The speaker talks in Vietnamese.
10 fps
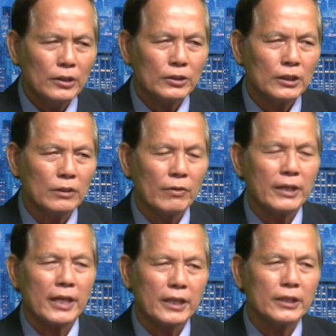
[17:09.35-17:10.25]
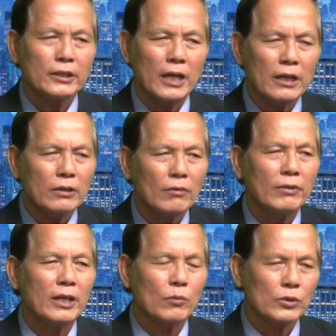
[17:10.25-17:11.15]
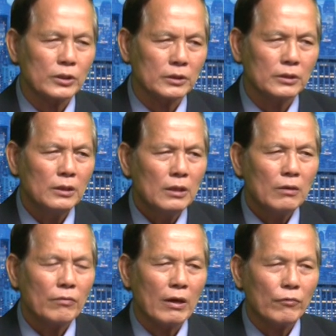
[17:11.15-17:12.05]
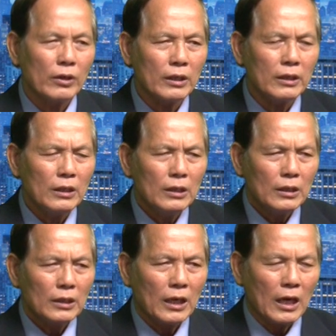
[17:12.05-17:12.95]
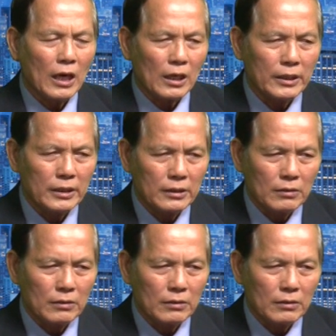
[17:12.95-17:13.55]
từ vấn đề kinh tế cho vấn đề quân sự và với cái uh, cái